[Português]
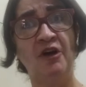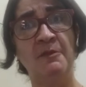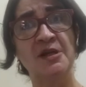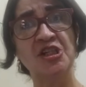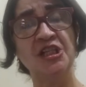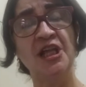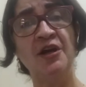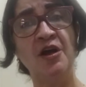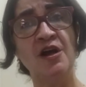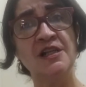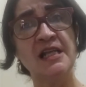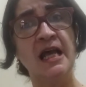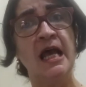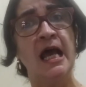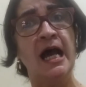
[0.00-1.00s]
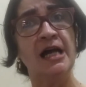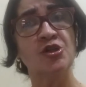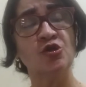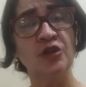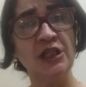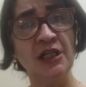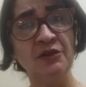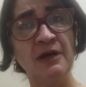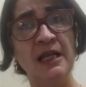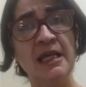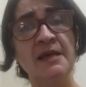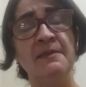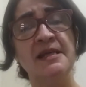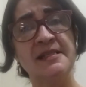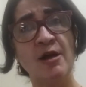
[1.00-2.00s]
forma generosa, ajudando
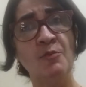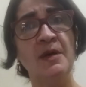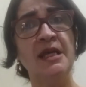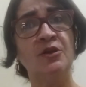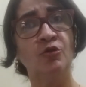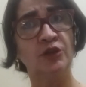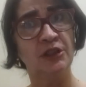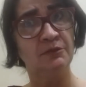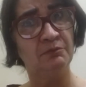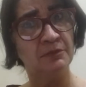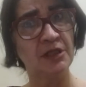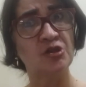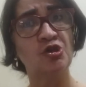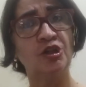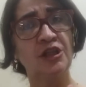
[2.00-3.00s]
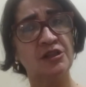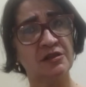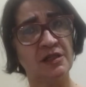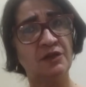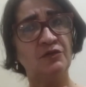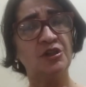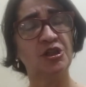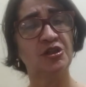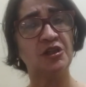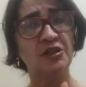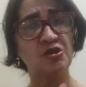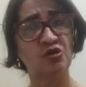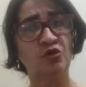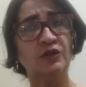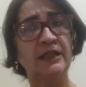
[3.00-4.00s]
ali mensalmente, deixou de ser
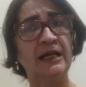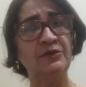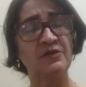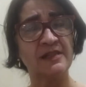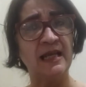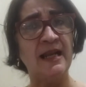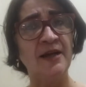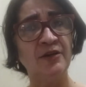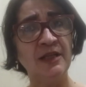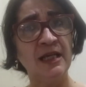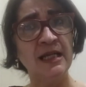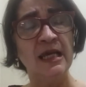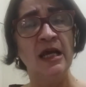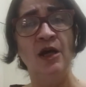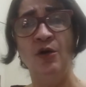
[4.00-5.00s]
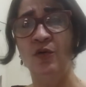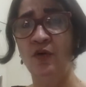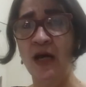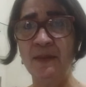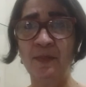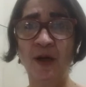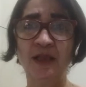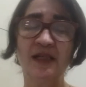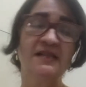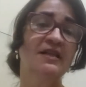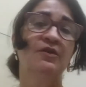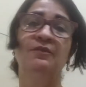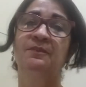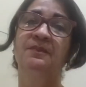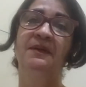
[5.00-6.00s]
descontado no salário dele a
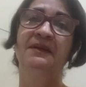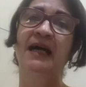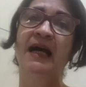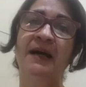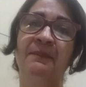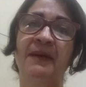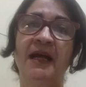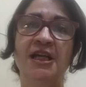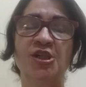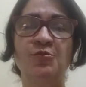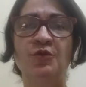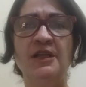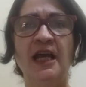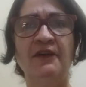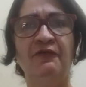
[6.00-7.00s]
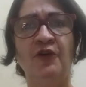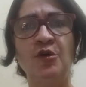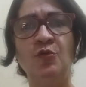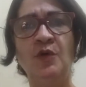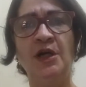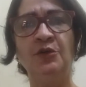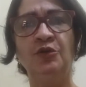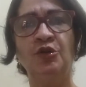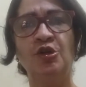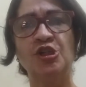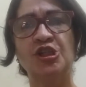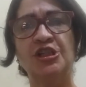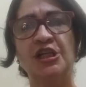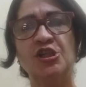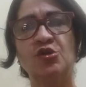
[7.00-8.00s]
importância da para ex-mulher, e foi um ano,
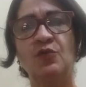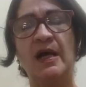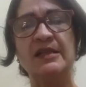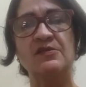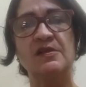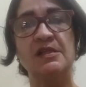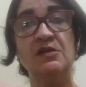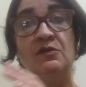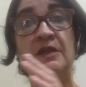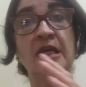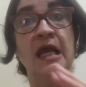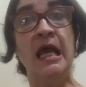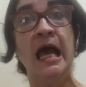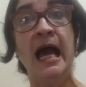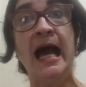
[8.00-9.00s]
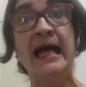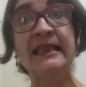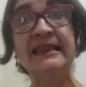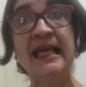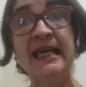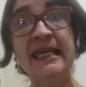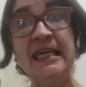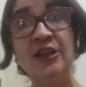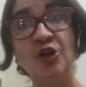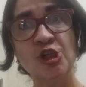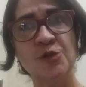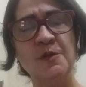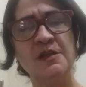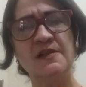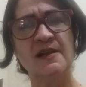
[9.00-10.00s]
dois, três, quatro, cinco, dez, até que em
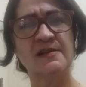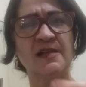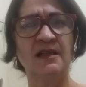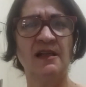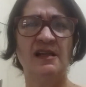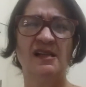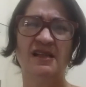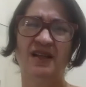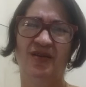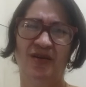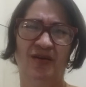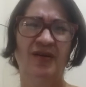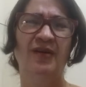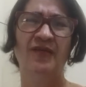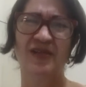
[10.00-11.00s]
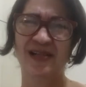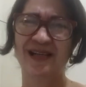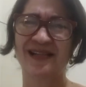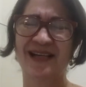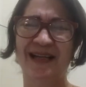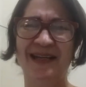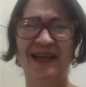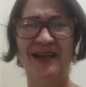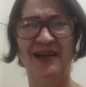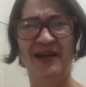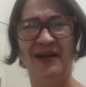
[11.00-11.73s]
2017 ele disse, não, vou cessar, né?